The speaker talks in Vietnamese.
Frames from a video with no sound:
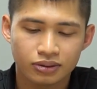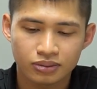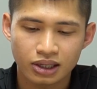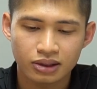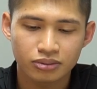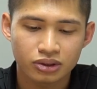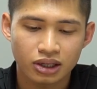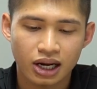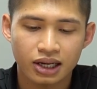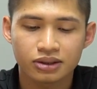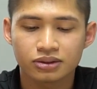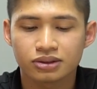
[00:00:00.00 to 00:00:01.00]
Đây
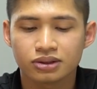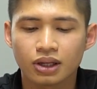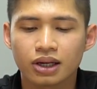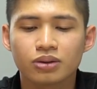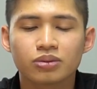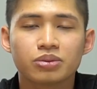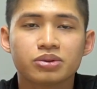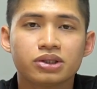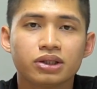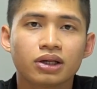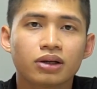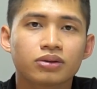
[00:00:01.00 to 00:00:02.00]
12 đây cũng là một
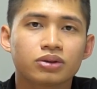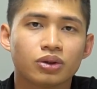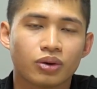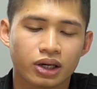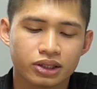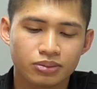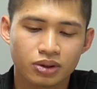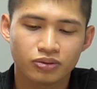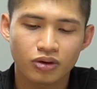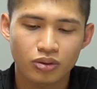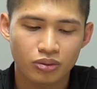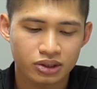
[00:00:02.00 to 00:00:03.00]
chi tiết nhỏ nhưng mà
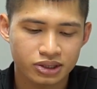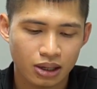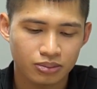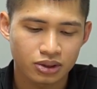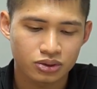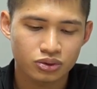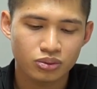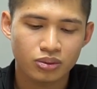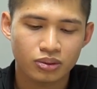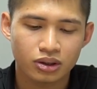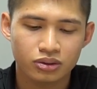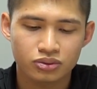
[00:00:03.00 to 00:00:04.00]
vô cùng quan trọng này, giúp
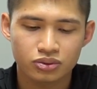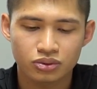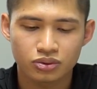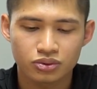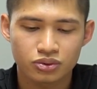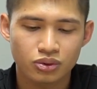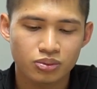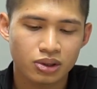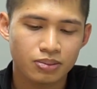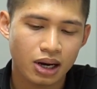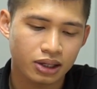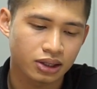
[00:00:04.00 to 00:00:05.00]
giúp
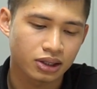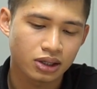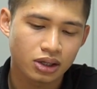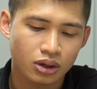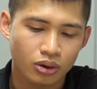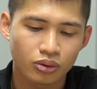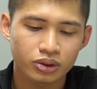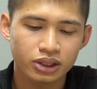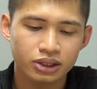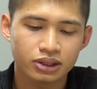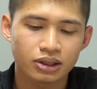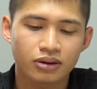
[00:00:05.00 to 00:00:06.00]
các bạn này cố
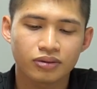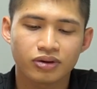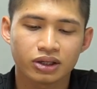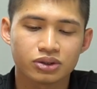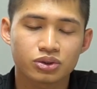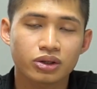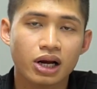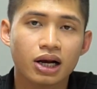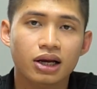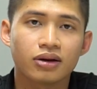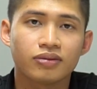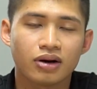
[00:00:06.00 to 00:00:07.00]
định được cái phần chốt
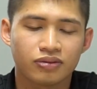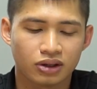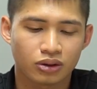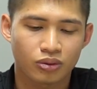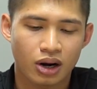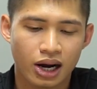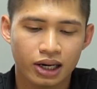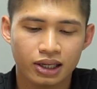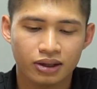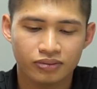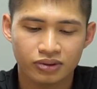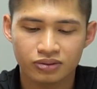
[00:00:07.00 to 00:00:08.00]
ác này vào phần quá này
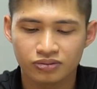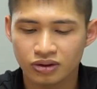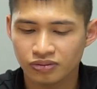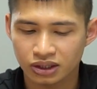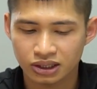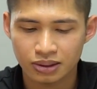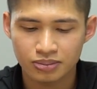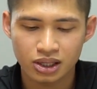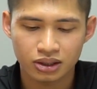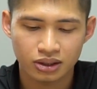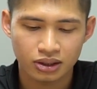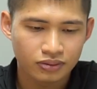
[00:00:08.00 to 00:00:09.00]
và với phần tay biên.